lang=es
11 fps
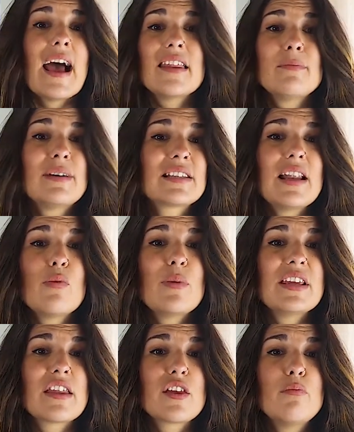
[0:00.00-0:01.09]
Además de la
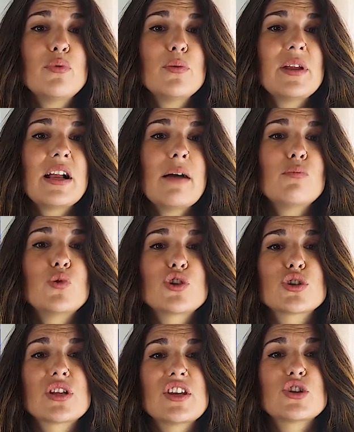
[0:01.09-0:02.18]
humillación pública,
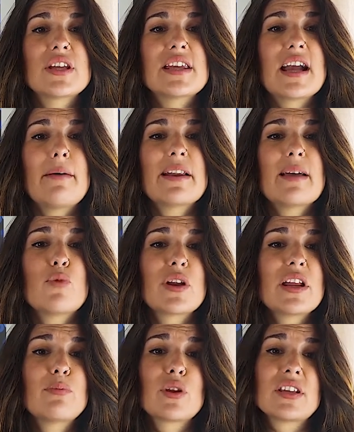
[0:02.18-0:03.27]
muchos de ellos se llegaban a
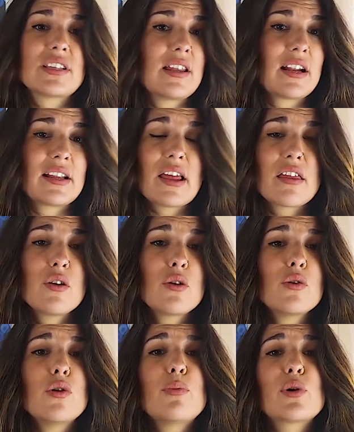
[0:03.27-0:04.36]
morir por
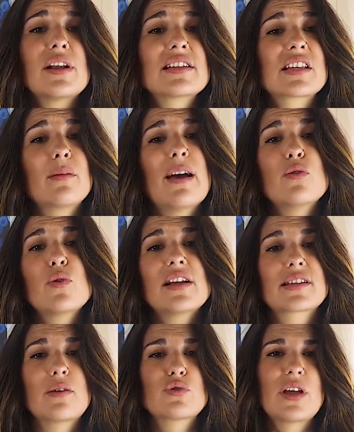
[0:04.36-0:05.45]
deshidratación o por las
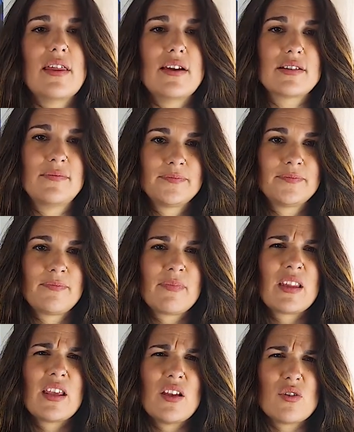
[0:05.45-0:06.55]
quemaduras causadas.
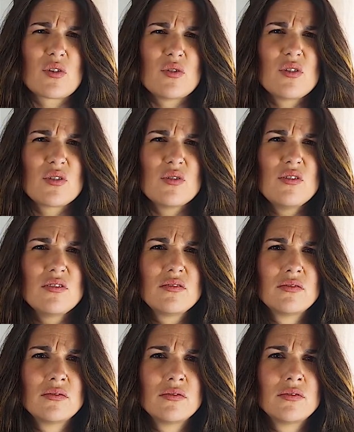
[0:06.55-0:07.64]
¡Qué horror, ¿no?